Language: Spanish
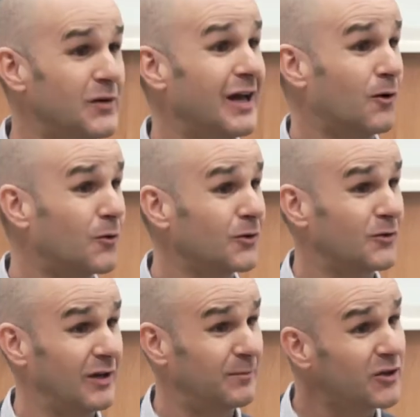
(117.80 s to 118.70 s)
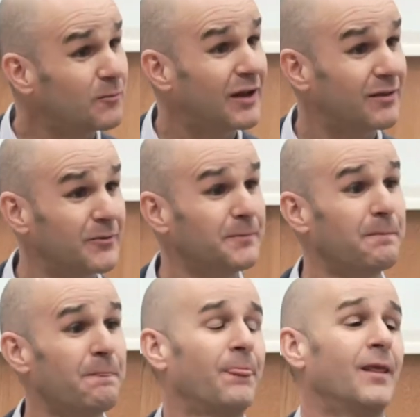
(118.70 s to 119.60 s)
muy al corto y al medio plazo.
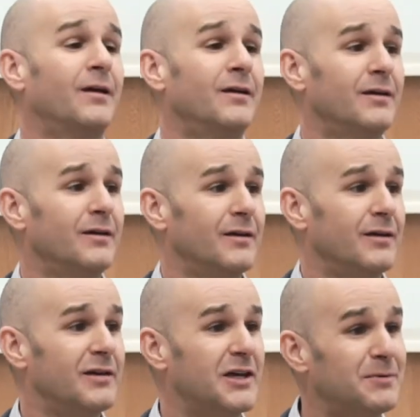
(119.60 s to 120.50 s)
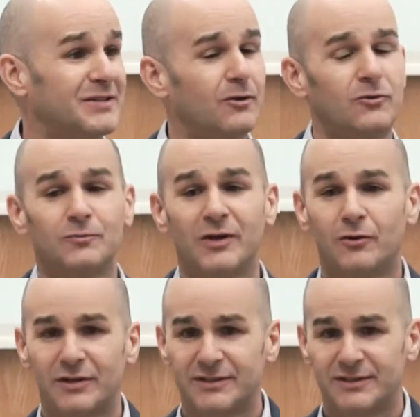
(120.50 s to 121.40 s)
¿Y qué pasa con los
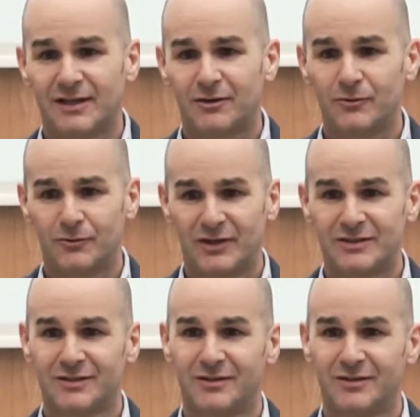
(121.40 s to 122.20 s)
mejores en estas culturas?